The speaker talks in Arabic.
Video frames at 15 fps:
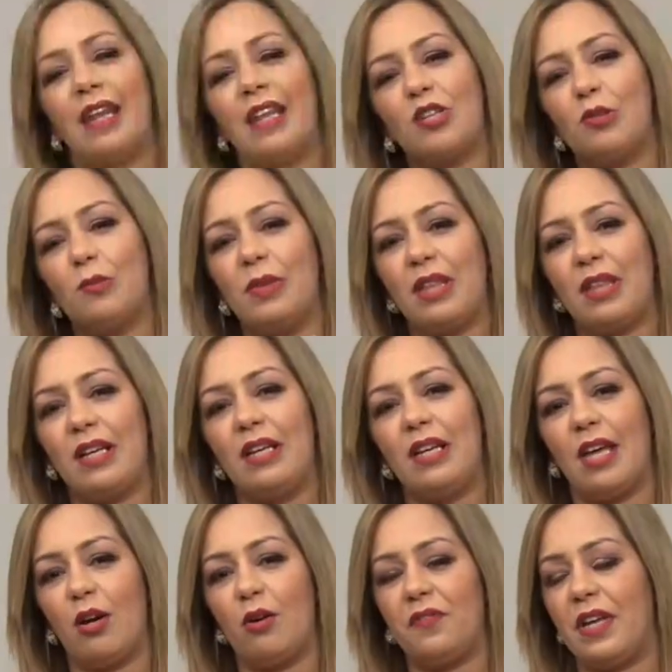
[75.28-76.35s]
الراجل المثال اللي
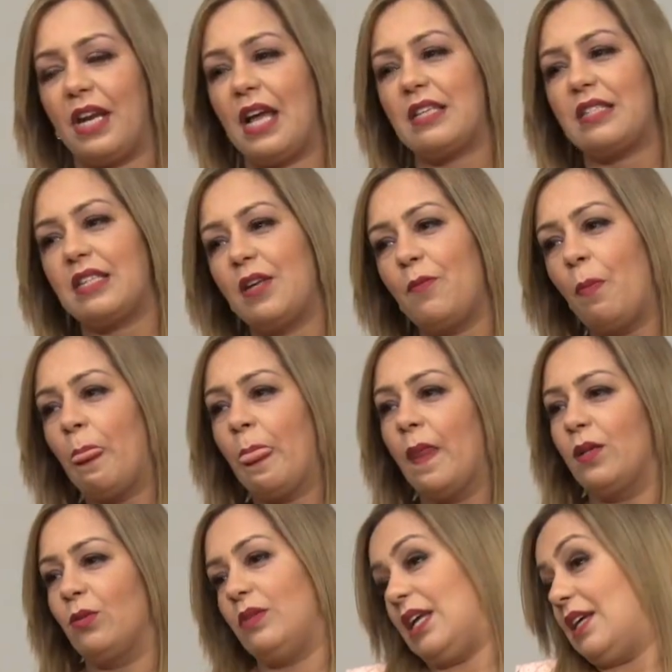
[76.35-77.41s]
راهو في راسي
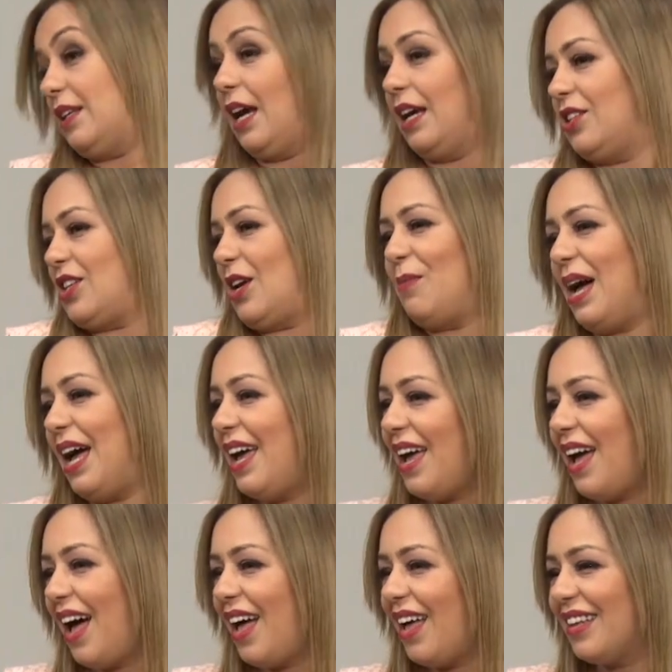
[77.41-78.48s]
واللي راني يعني عايشه
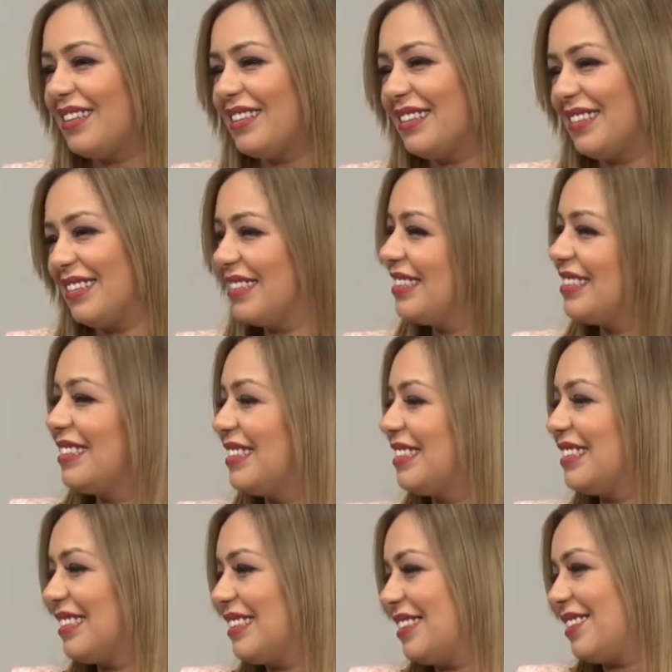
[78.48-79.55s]
معاها
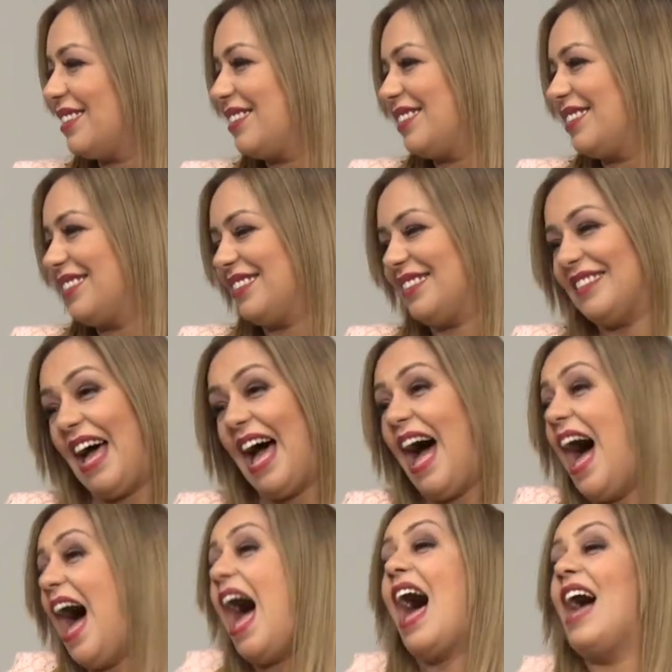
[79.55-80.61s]
وي لا
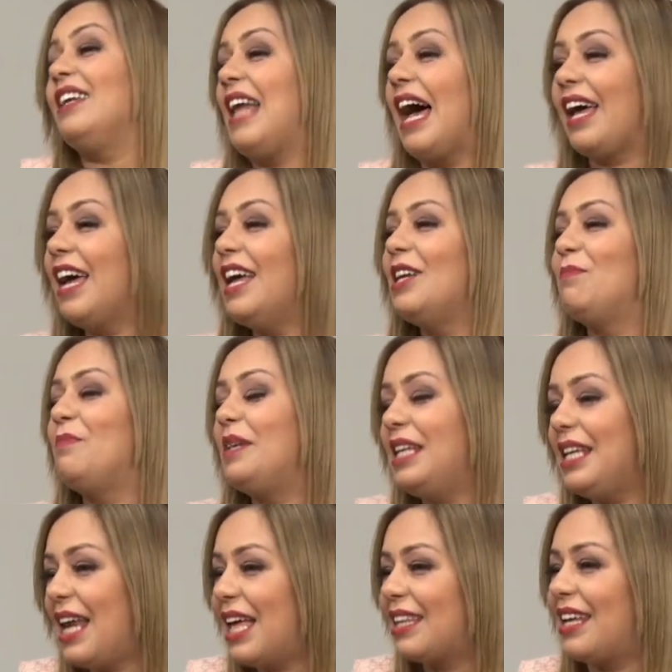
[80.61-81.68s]
لا غالب آه، ماني
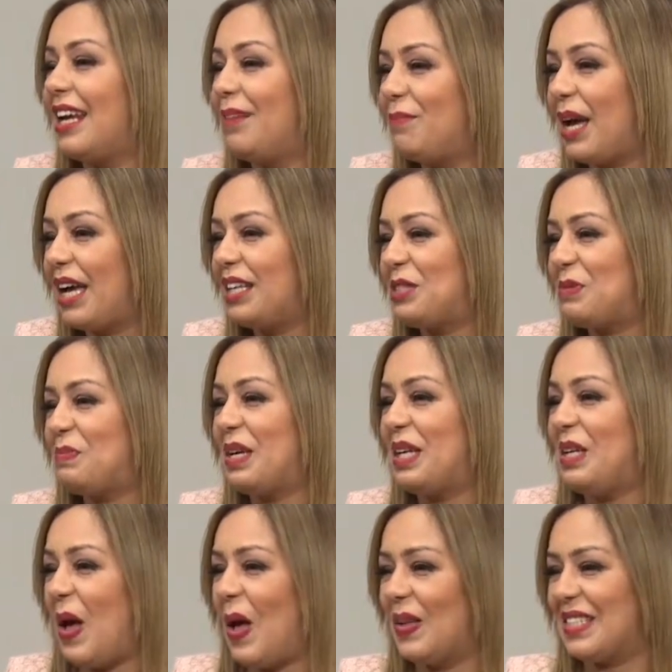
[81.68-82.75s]
نهضر على باغ اكسبيريونس لا
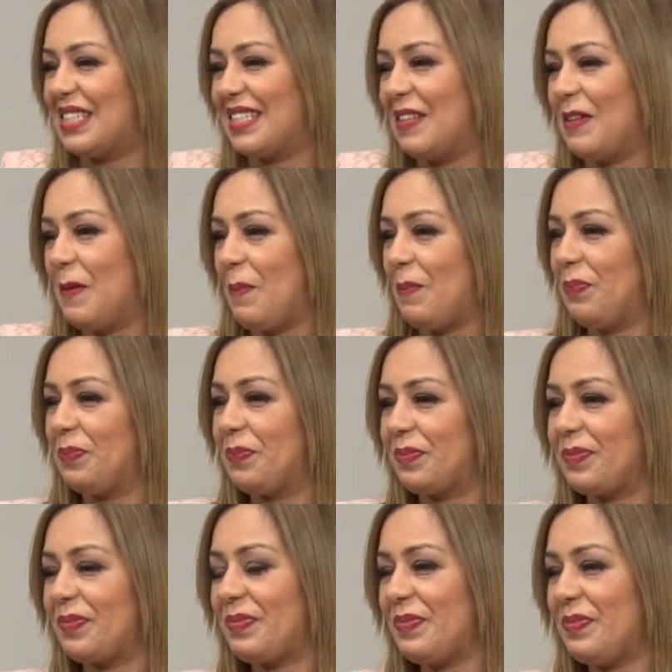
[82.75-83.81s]
لا تقدر تكون لا لا
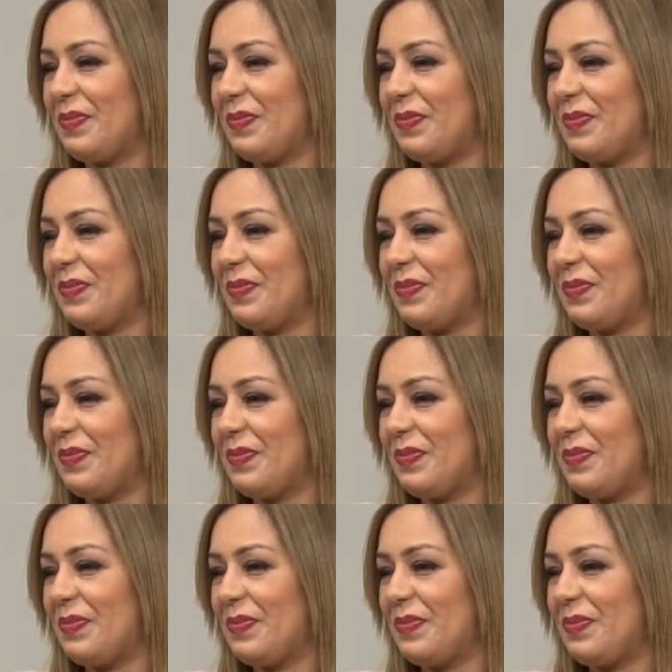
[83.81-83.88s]
نو إيه، نو